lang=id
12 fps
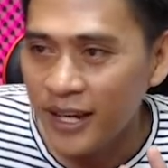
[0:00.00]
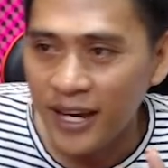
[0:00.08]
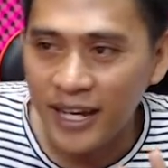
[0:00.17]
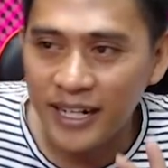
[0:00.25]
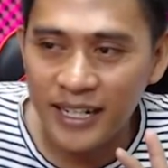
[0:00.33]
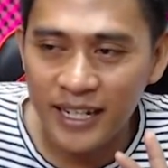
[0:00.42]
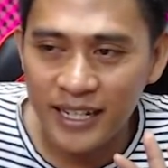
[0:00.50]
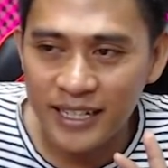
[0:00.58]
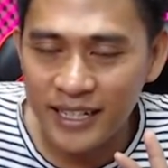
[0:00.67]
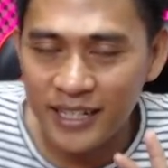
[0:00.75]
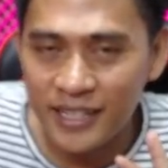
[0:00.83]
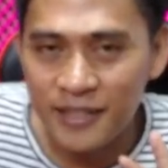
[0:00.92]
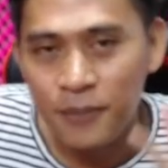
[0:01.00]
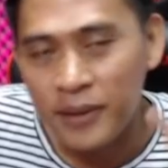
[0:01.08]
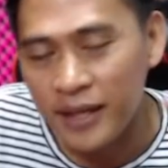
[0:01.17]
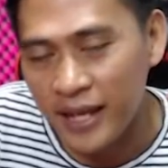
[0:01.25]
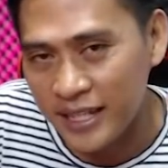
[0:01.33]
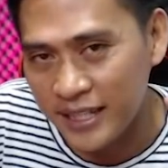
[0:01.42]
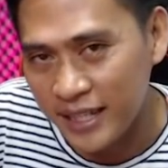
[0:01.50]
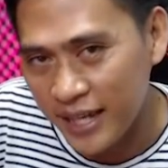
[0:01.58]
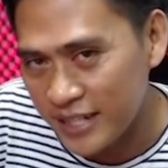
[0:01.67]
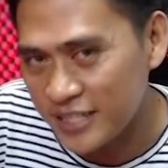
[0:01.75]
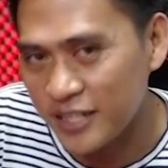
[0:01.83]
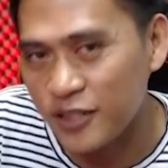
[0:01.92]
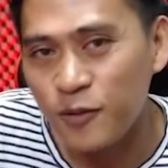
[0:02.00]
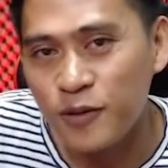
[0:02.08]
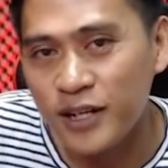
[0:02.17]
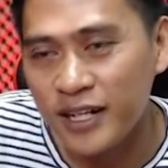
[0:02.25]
areanya hanya archer tower